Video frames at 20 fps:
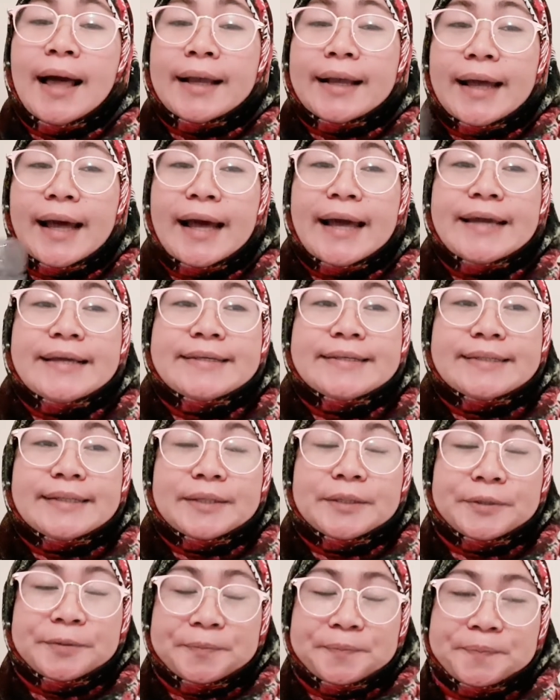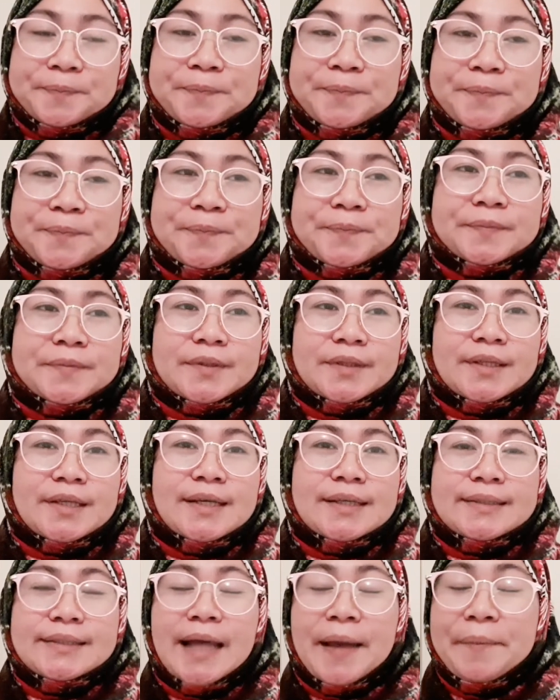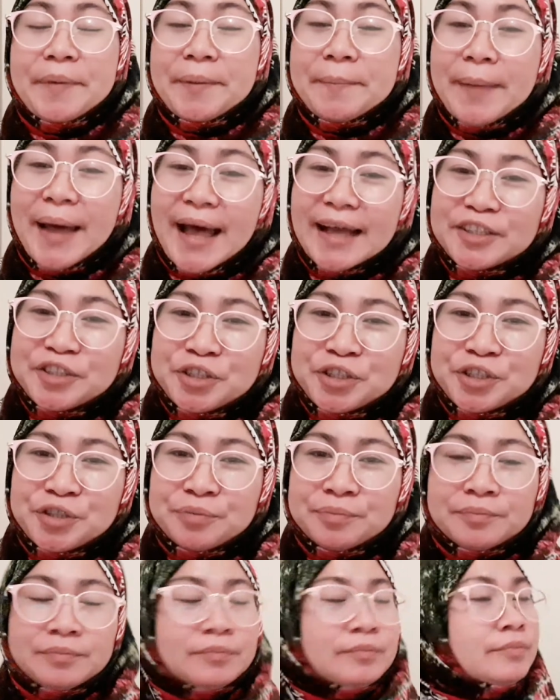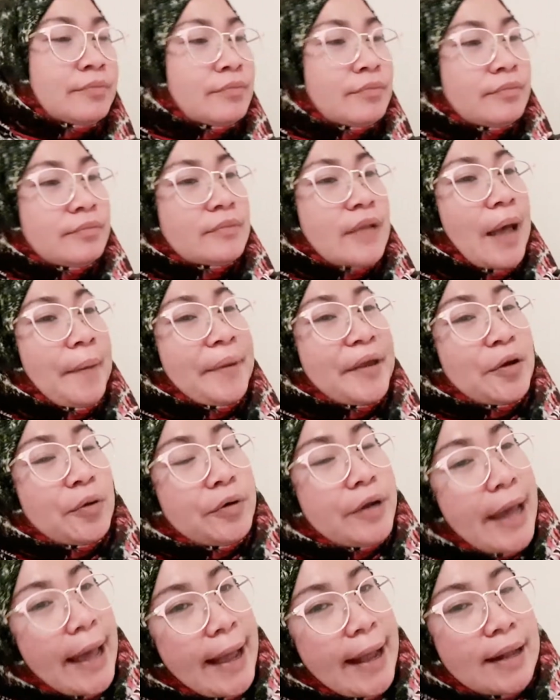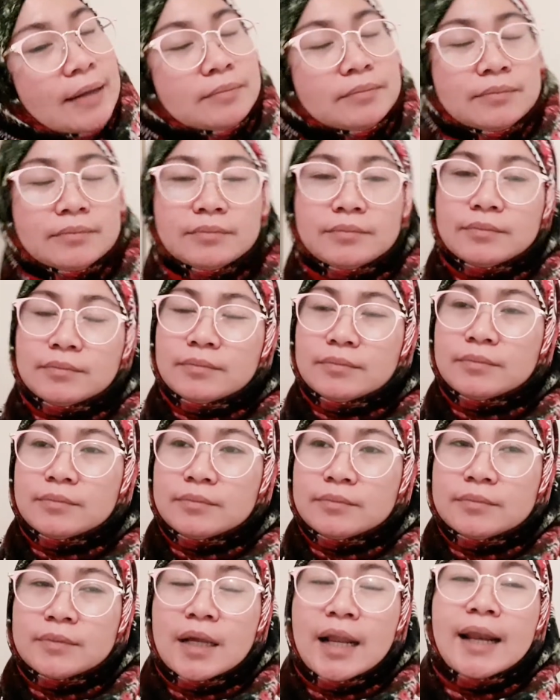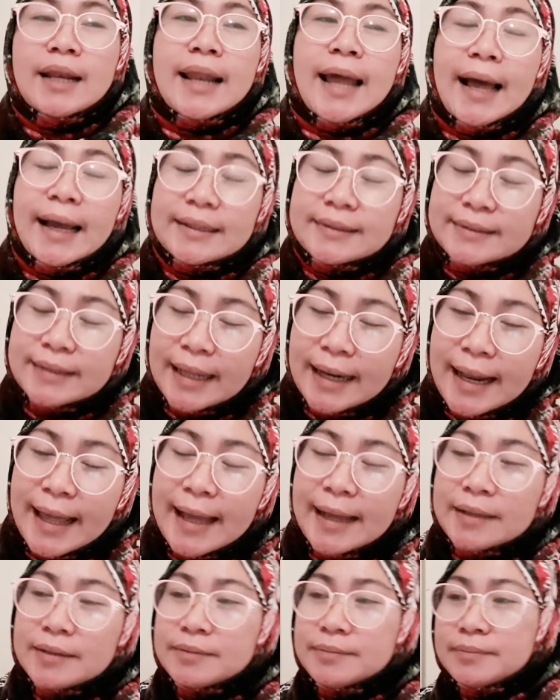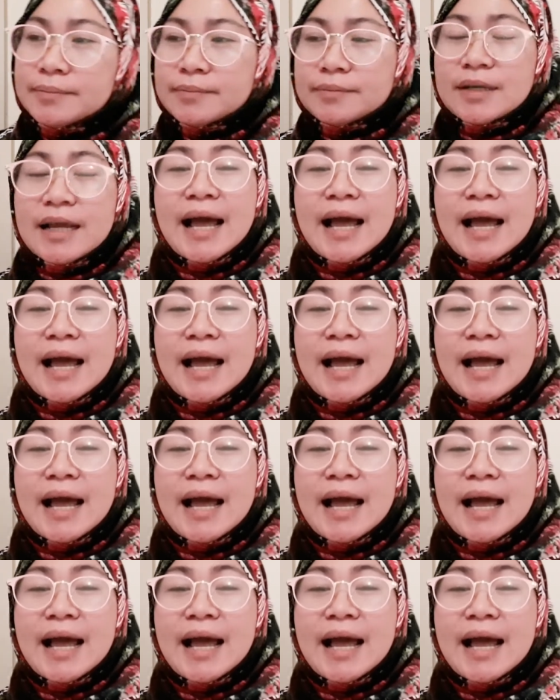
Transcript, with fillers: Guys, daming bash, daming kuda, lahat na lang,